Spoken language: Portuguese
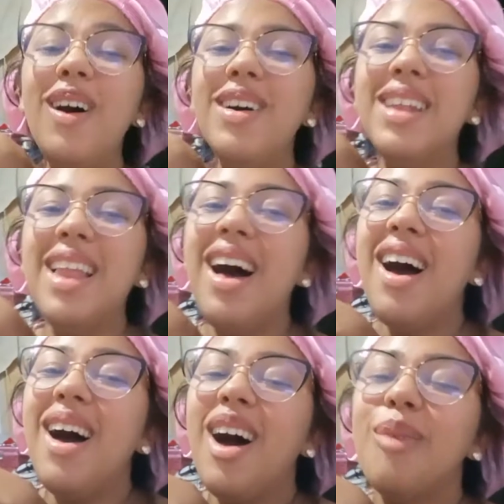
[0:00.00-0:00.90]

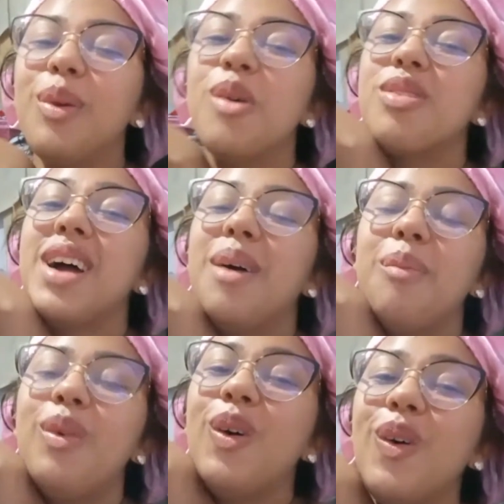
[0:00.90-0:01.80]
Olá, meus
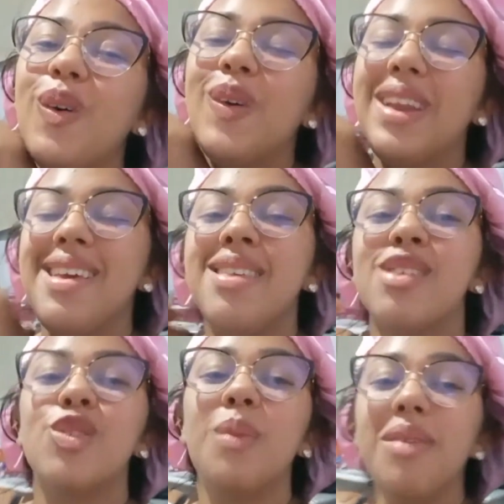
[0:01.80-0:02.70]
amores!
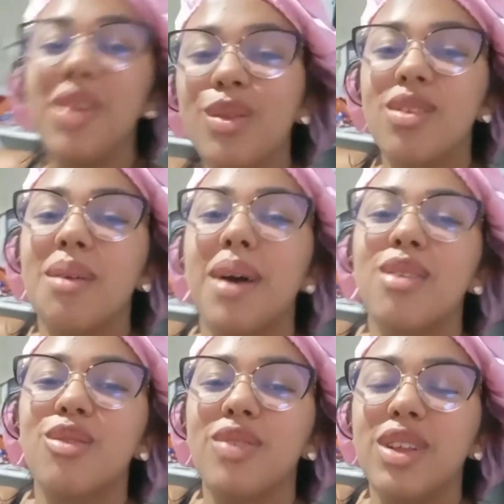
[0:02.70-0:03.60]
Sejam bem-vindos a
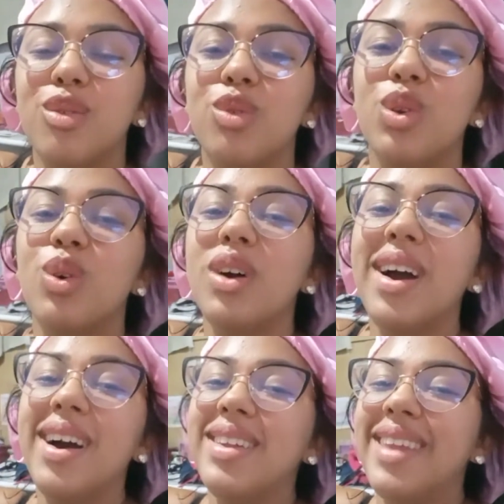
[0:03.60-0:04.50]
mais um vídeo do
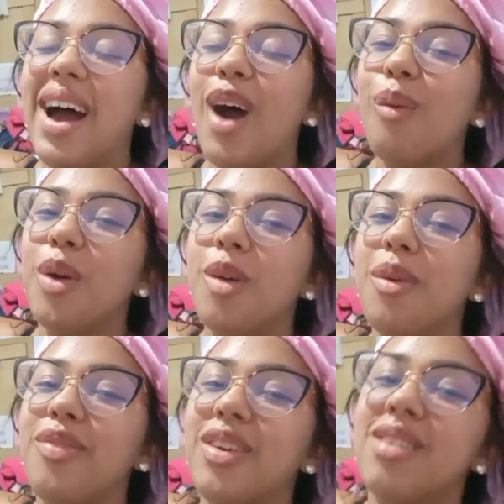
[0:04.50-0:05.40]
canal. Meu
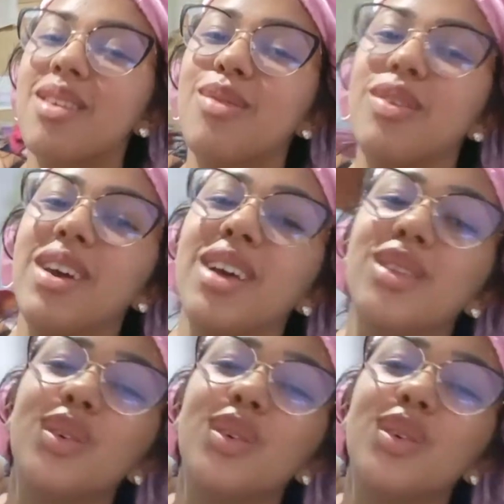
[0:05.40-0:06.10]
nome é Fânia Azevedo.